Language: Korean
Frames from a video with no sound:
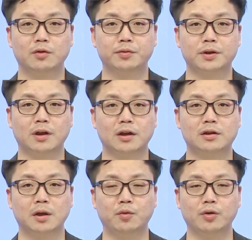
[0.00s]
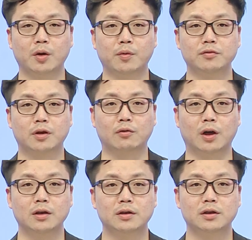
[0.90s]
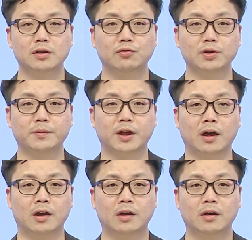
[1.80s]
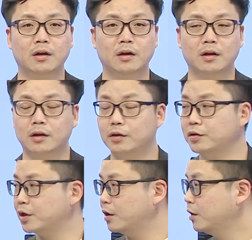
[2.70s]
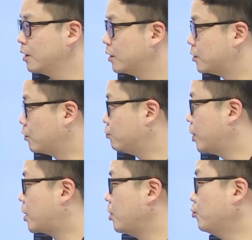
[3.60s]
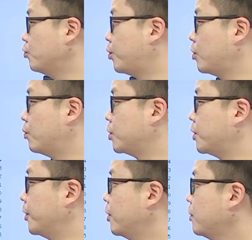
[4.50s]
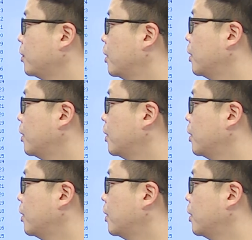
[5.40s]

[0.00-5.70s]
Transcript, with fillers: 7시 날씨 예보 예보 분석관 신정훈입니다. 현재 전국의 기온 분포를 보시면